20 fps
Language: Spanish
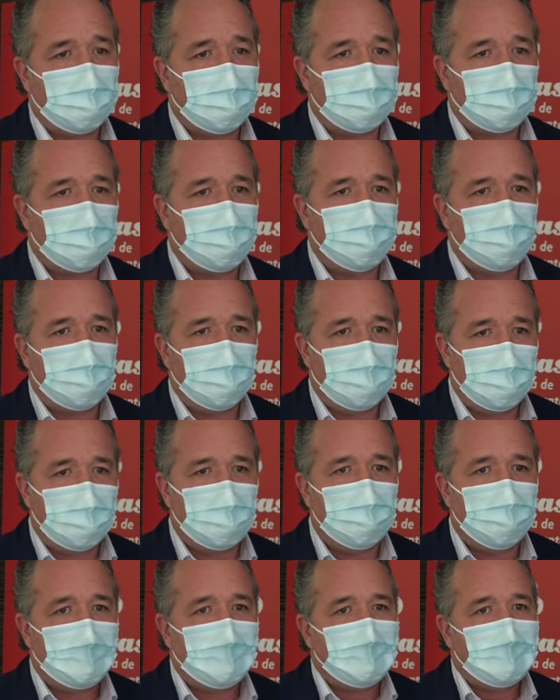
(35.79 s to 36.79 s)
Que, que al
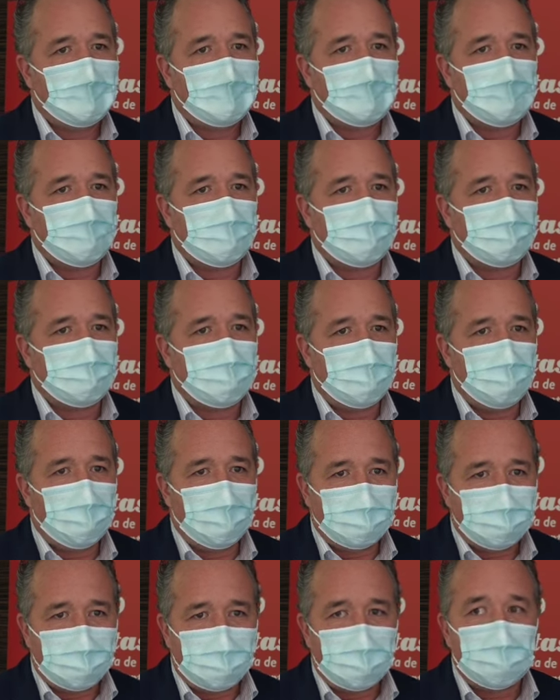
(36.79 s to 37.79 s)
final pues nos
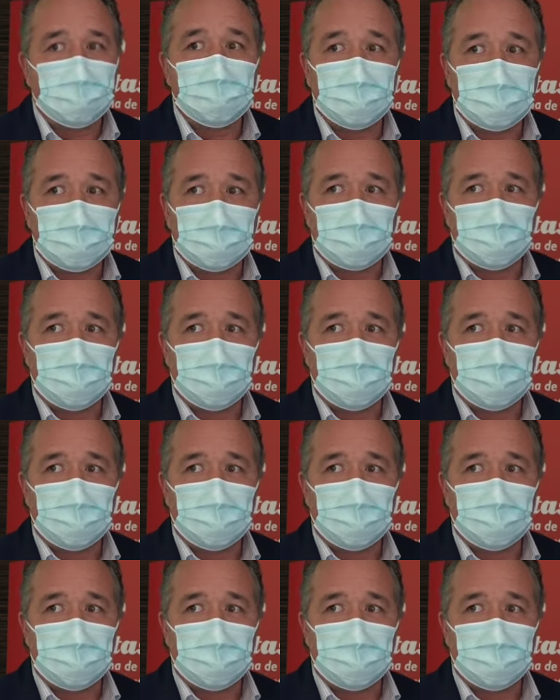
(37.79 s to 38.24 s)
ayuda a seguir